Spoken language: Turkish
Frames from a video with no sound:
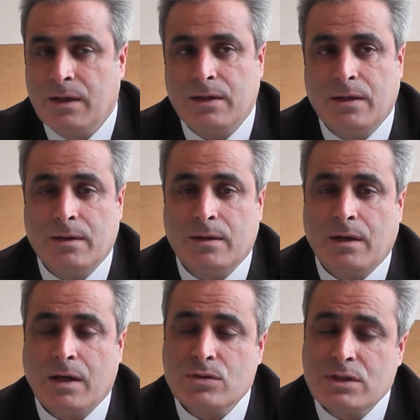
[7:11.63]
Ee,
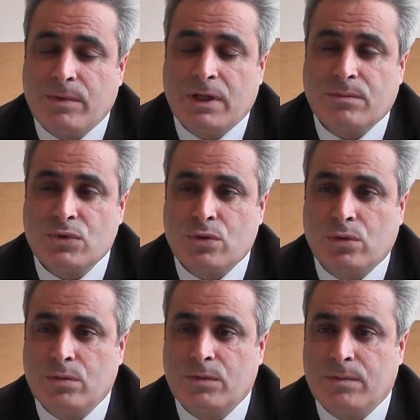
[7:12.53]
az önce belirtmiş
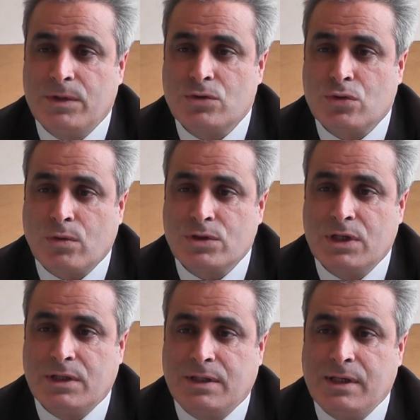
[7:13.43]
olduğum gibi çok
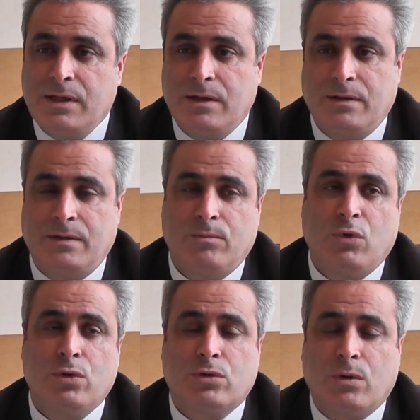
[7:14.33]
ciddi
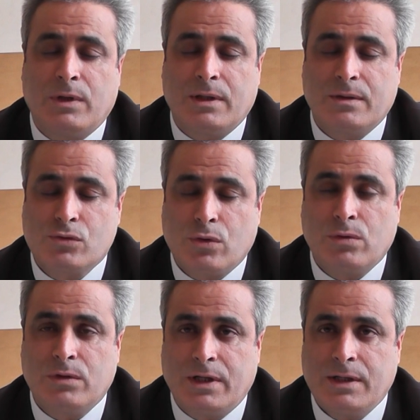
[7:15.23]
boyutta olan
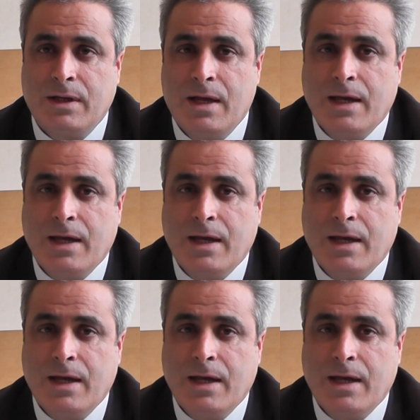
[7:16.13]
sorunları